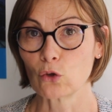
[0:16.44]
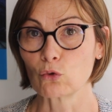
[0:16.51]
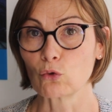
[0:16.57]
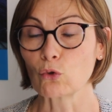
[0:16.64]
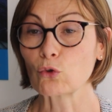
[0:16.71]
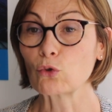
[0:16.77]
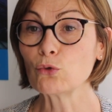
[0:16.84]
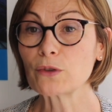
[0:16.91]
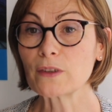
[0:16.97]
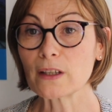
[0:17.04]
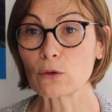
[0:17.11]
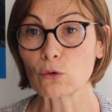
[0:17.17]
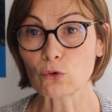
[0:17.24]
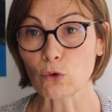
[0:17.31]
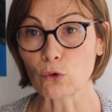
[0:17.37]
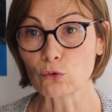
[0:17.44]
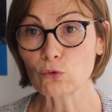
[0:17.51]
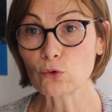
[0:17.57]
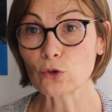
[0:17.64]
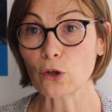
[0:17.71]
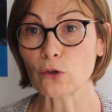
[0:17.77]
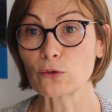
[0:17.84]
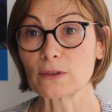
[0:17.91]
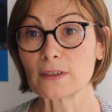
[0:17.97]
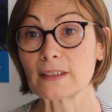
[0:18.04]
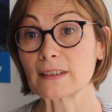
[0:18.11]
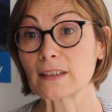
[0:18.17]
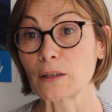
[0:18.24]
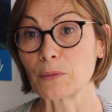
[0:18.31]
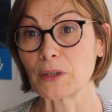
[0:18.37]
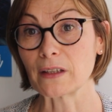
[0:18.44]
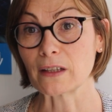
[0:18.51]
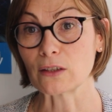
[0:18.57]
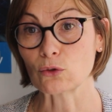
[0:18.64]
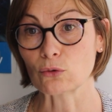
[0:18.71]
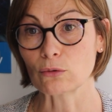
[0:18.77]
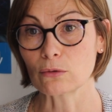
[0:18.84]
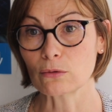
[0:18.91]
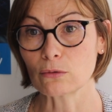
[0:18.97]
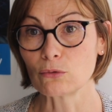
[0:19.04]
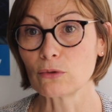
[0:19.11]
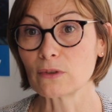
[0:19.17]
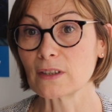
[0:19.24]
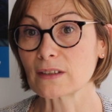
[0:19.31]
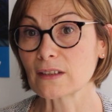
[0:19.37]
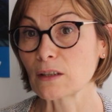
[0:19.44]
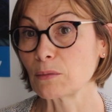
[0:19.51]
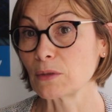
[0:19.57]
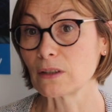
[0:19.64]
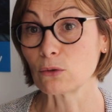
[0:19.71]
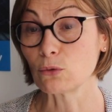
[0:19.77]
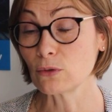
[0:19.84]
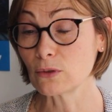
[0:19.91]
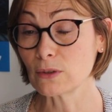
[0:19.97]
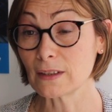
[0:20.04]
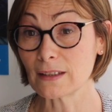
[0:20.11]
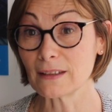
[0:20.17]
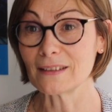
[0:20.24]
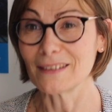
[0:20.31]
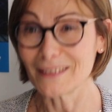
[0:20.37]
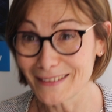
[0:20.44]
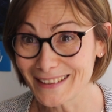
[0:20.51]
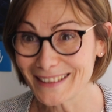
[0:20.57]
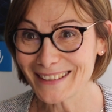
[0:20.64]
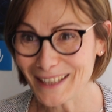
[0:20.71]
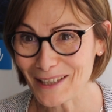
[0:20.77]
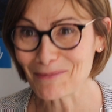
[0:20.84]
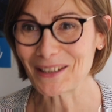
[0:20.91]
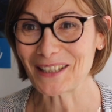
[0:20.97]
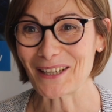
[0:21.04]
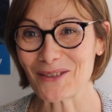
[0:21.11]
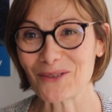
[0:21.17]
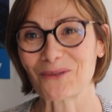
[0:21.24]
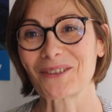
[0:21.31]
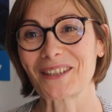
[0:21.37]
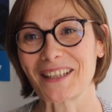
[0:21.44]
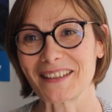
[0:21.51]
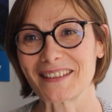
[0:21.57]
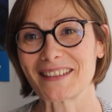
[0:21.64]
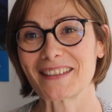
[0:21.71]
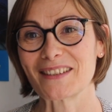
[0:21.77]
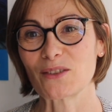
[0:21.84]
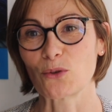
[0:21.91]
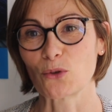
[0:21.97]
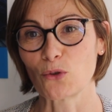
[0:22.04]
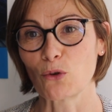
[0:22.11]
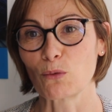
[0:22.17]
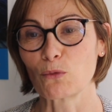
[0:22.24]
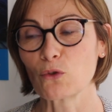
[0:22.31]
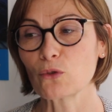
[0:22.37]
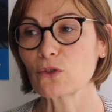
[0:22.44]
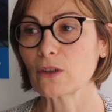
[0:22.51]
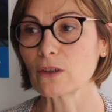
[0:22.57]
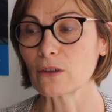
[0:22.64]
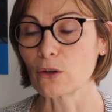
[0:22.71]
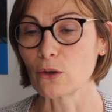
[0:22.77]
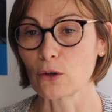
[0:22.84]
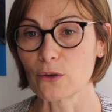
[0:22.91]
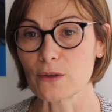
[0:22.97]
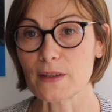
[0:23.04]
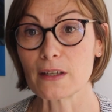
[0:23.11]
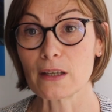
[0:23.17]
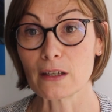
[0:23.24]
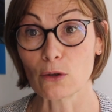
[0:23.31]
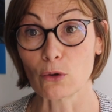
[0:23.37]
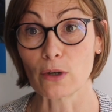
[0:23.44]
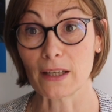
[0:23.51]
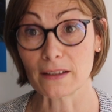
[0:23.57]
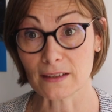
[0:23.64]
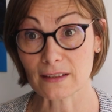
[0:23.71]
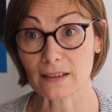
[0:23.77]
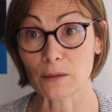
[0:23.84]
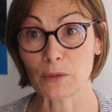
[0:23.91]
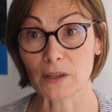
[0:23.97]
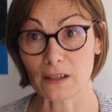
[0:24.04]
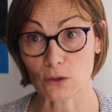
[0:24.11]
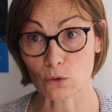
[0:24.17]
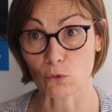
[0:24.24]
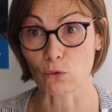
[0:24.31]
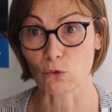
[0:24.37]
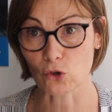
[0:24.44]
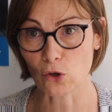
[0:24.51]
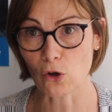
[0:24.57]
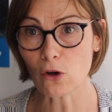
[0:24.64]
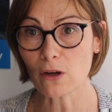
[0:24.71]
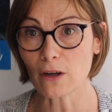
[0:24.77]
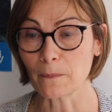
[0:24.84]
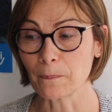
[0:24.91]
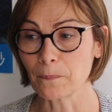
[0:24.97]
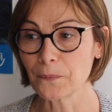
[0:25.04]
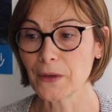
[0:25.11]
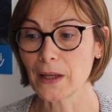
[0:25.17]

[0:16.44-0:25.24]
Donc lutter contre toutes sortes de discriminations, une, des discriminations qui existent dans le monde, euh, c'est euh, la discrimination au genre,